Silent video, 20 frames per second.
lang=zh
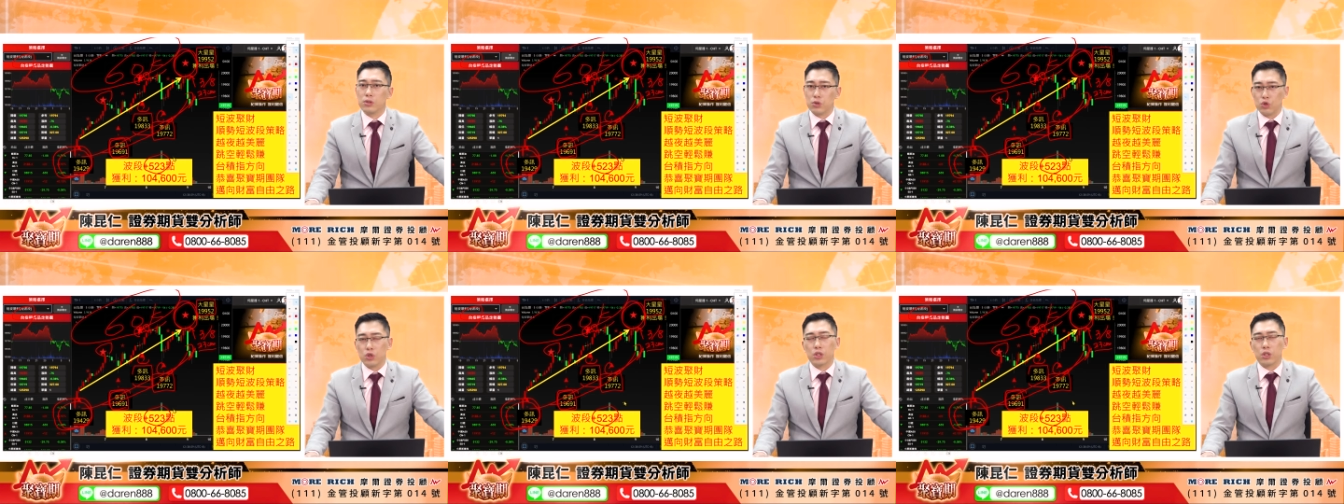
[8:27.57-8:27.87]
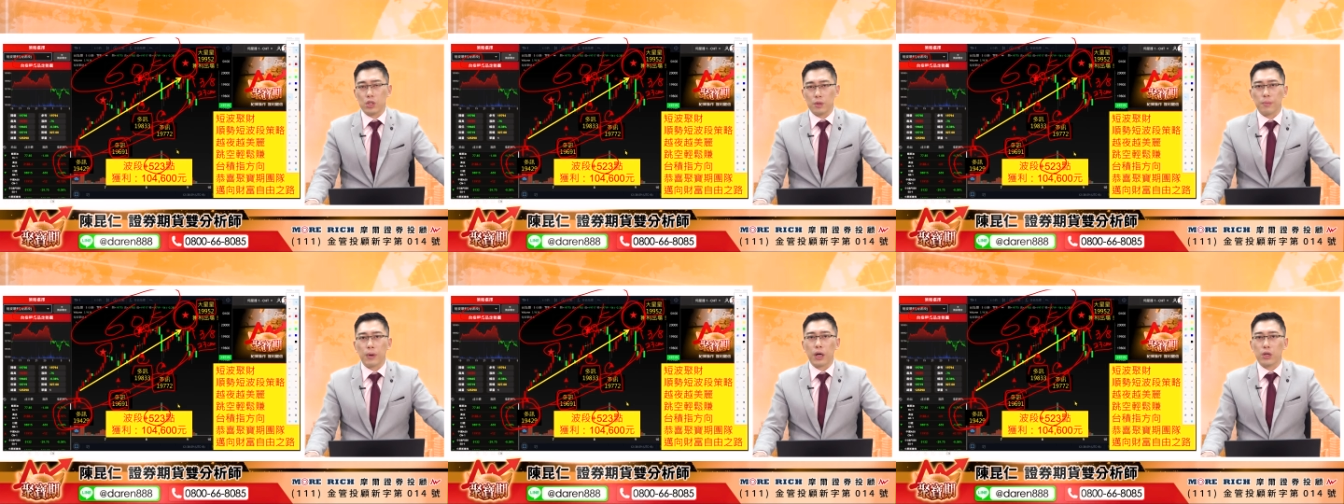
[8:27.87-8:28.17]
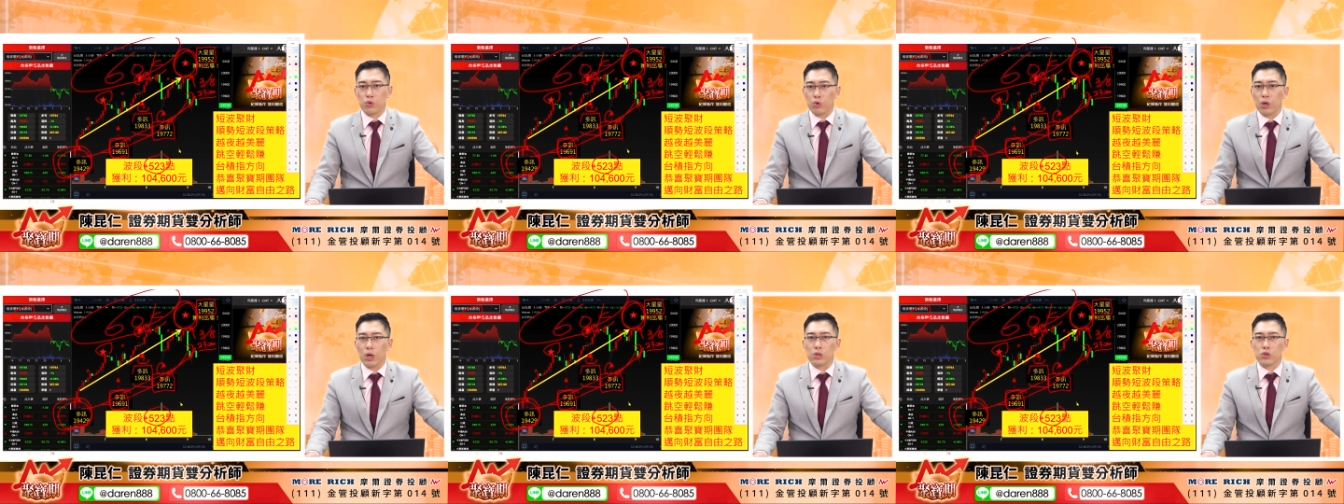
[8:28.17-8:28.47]
就一个礼拜，
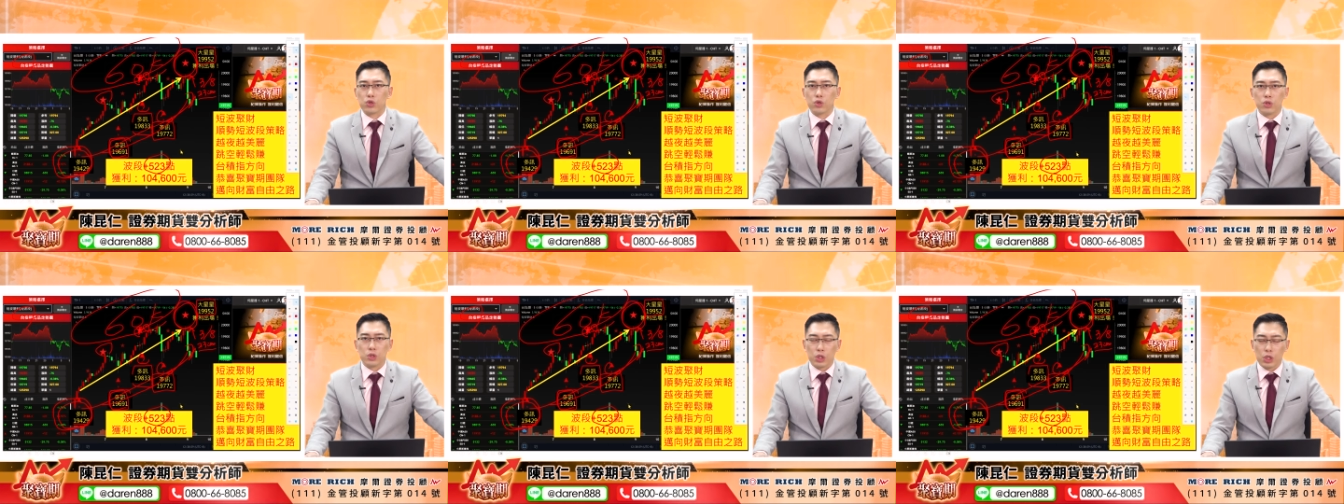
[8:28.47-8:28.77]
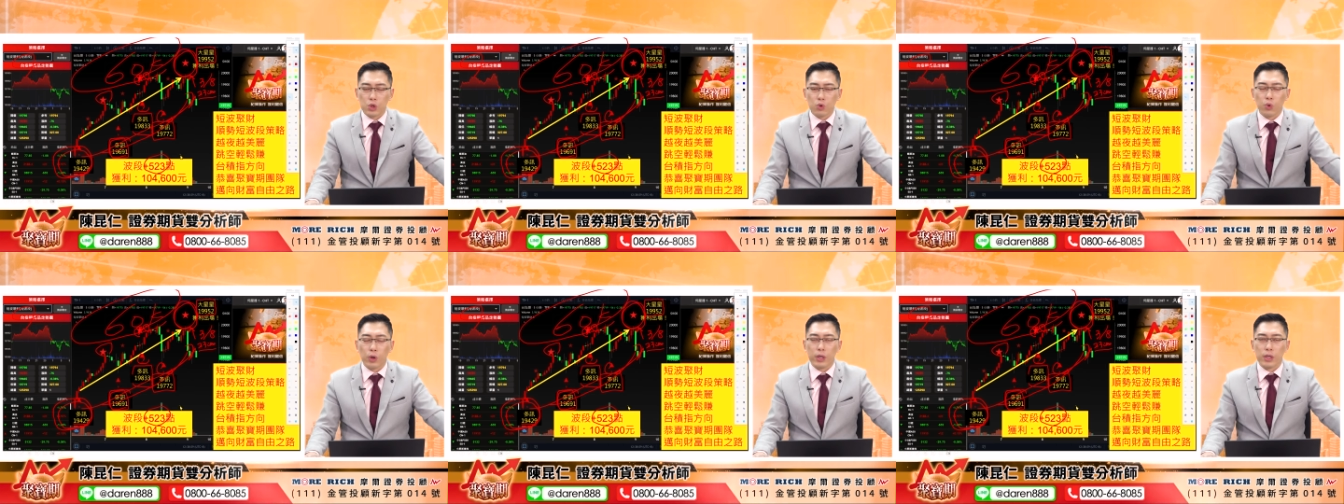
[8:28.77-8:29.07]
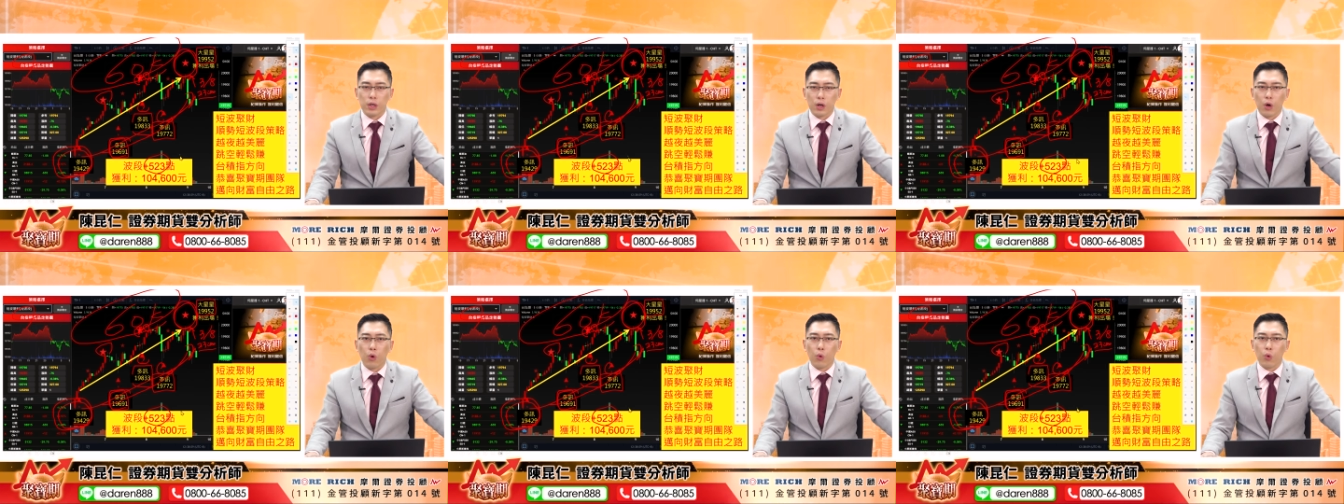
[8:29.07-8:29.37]
对啊，是因为
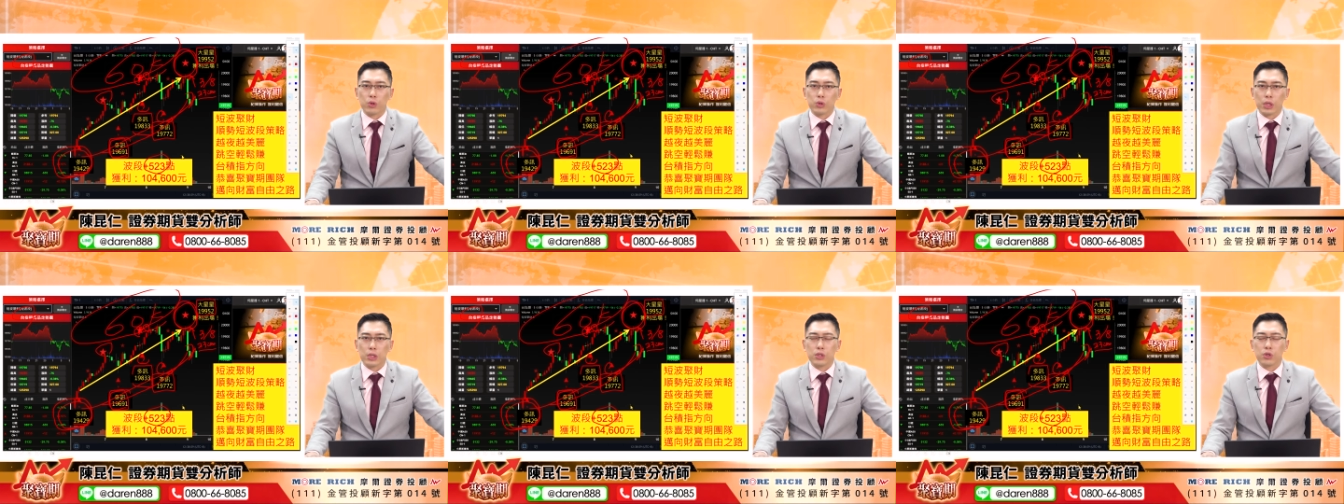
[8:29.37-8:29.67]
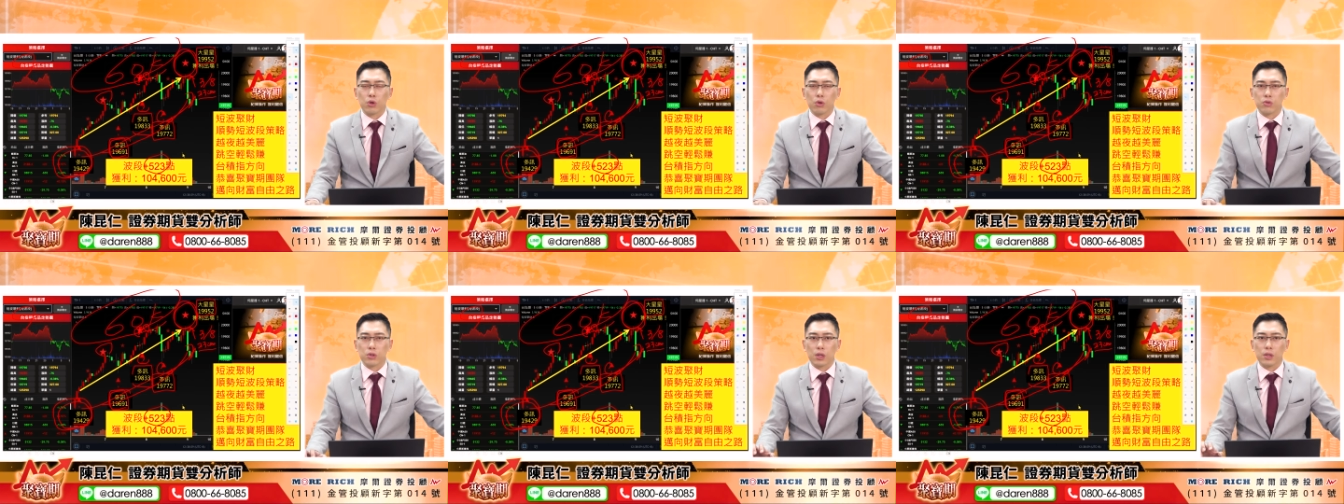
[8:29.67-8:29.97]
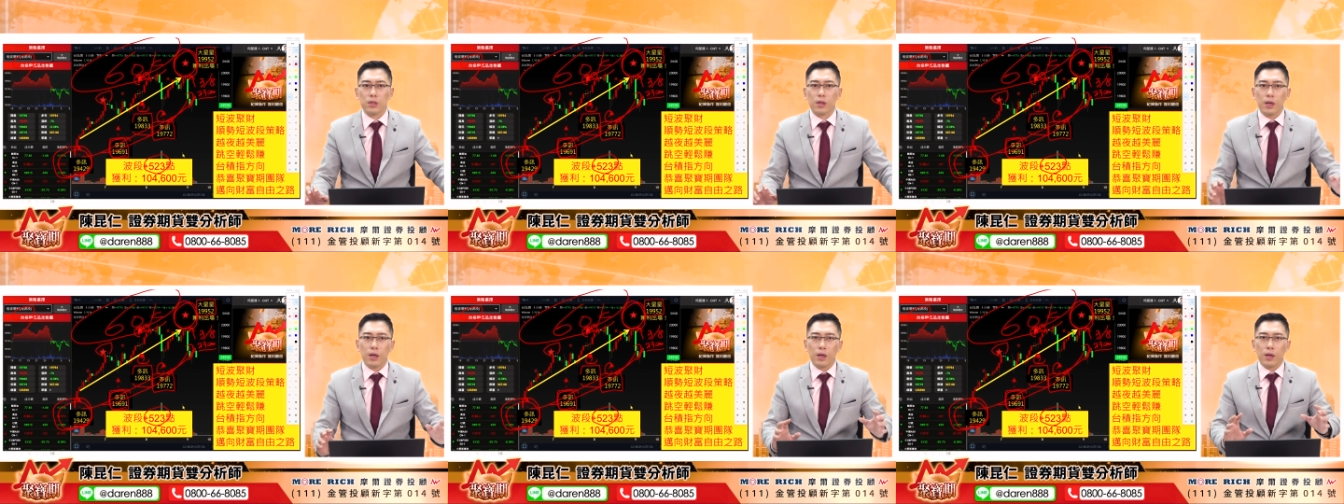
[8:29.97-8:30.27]
哦，我再次重申，
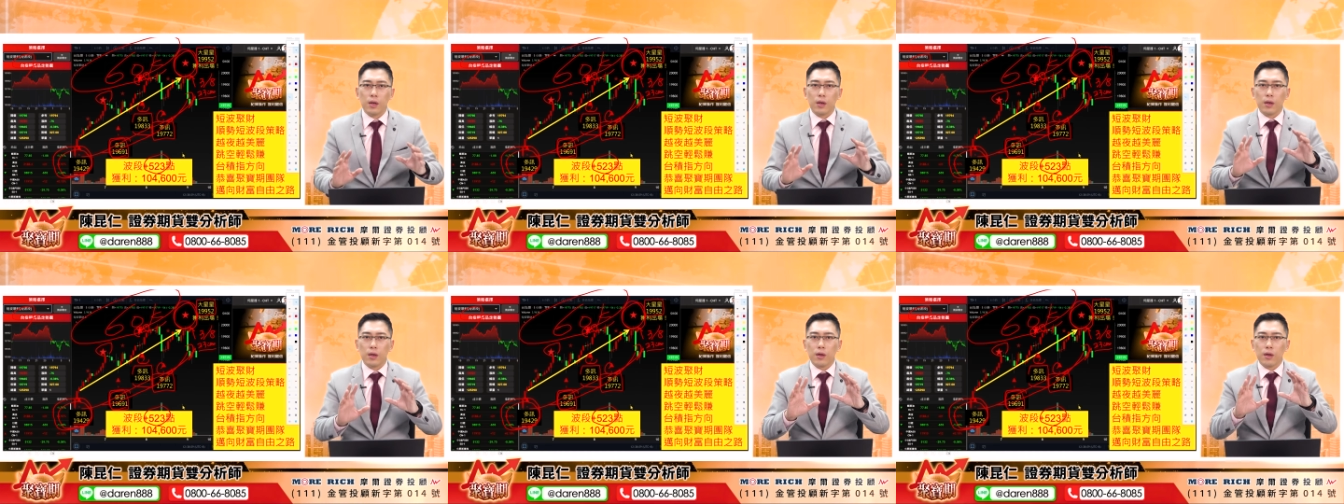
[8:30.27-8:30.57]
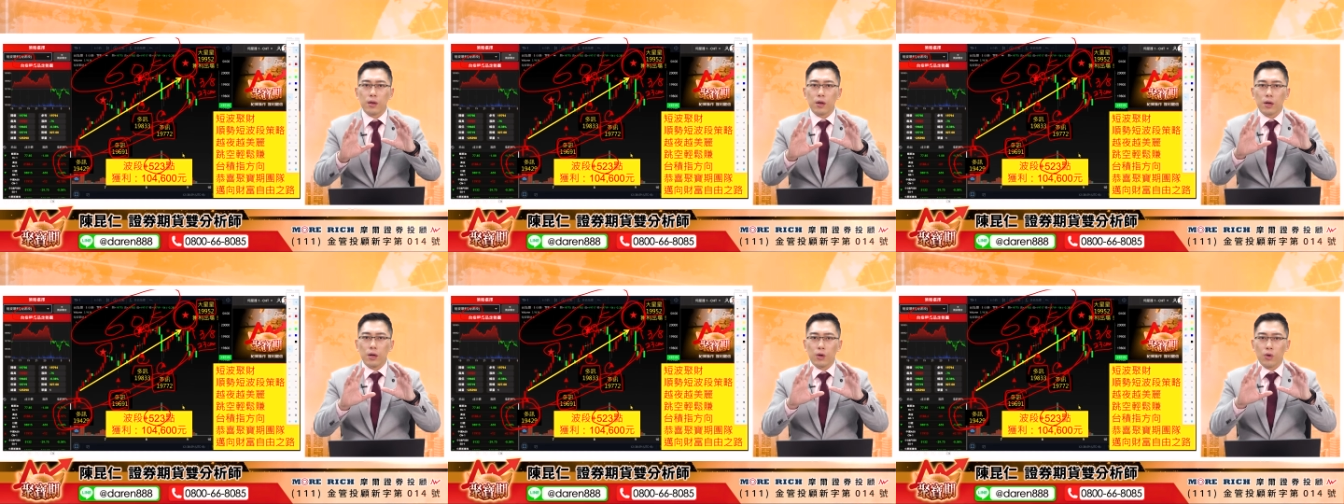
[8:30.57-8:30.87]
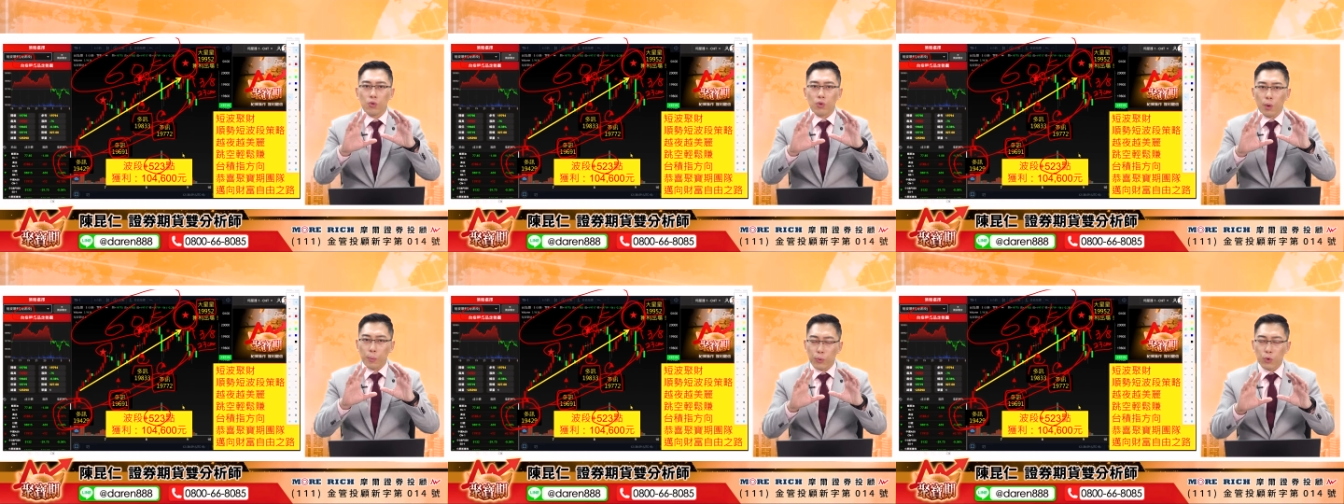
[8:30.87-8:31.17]

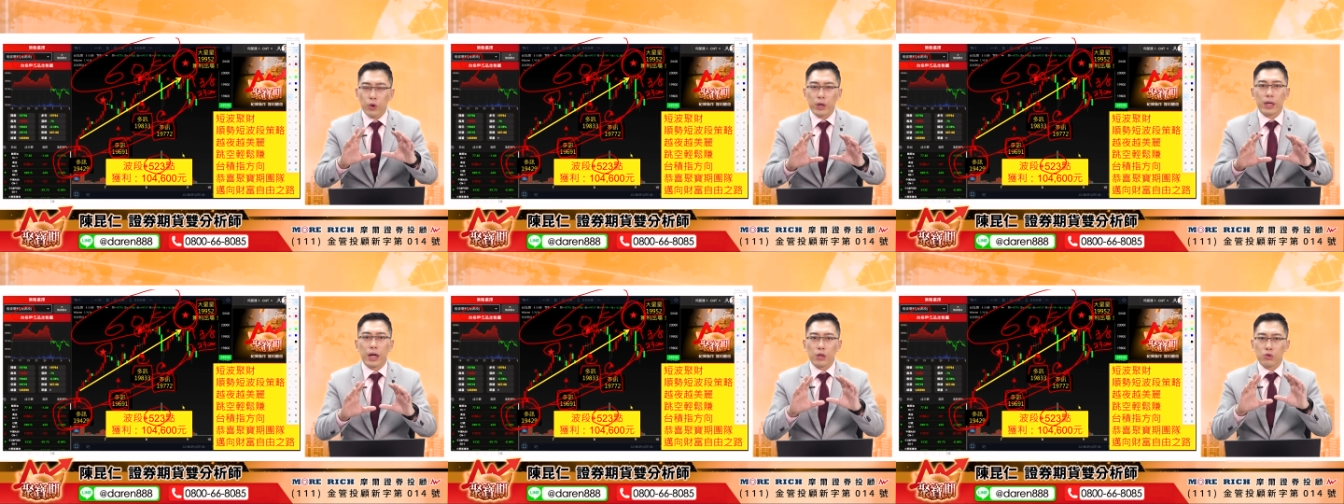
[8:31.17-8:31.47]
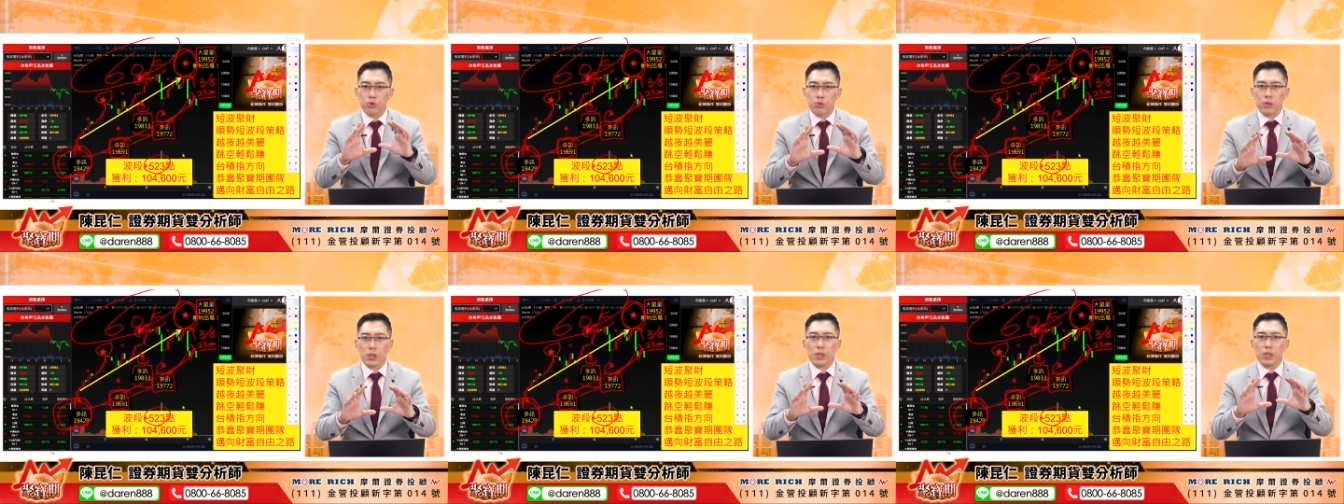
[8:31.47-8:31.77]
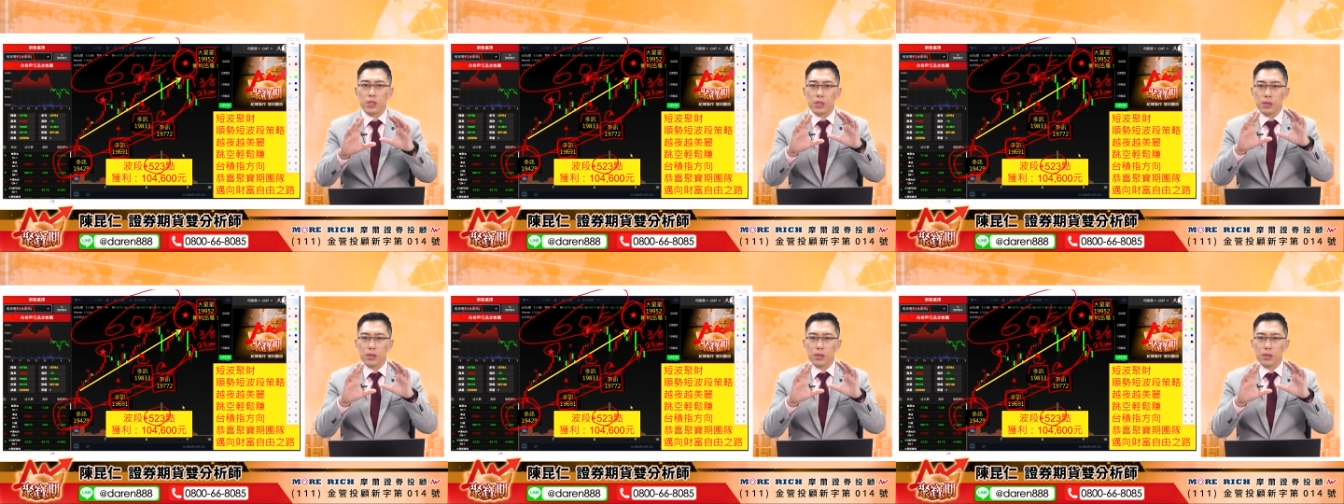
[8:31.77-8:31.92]
我不会告诉你